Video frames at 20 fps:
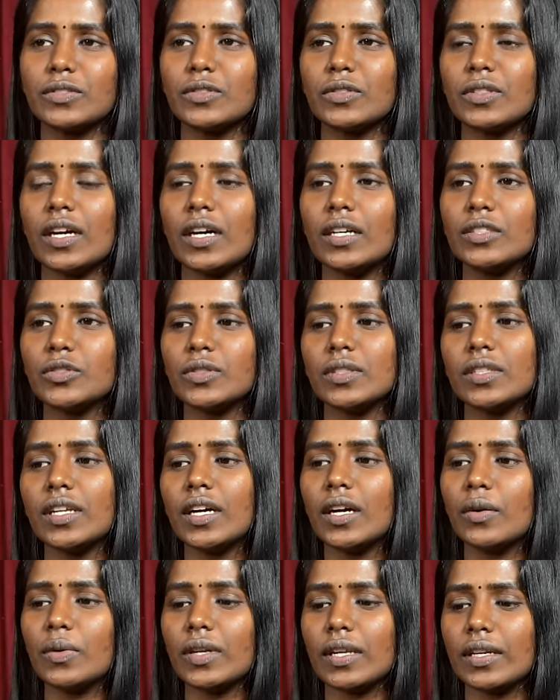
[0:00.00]
ஸோ நான்
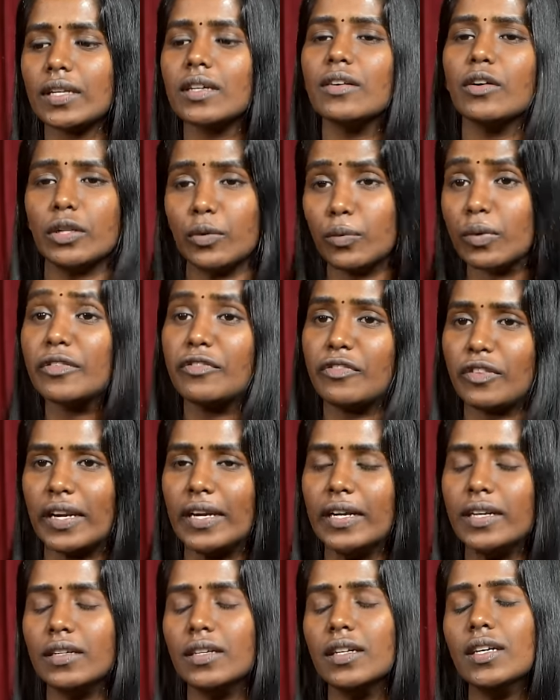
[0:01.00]
சொன்னேன் அவங்ககிட்ட அவனோட
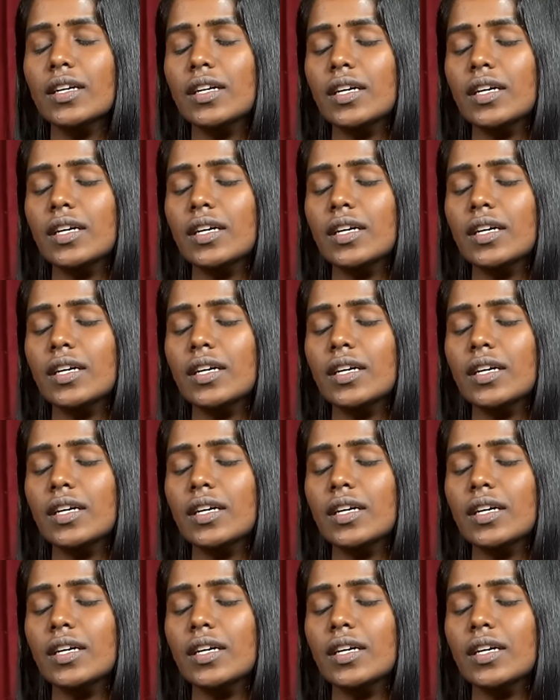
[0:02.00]
ஃப்ரெண்டு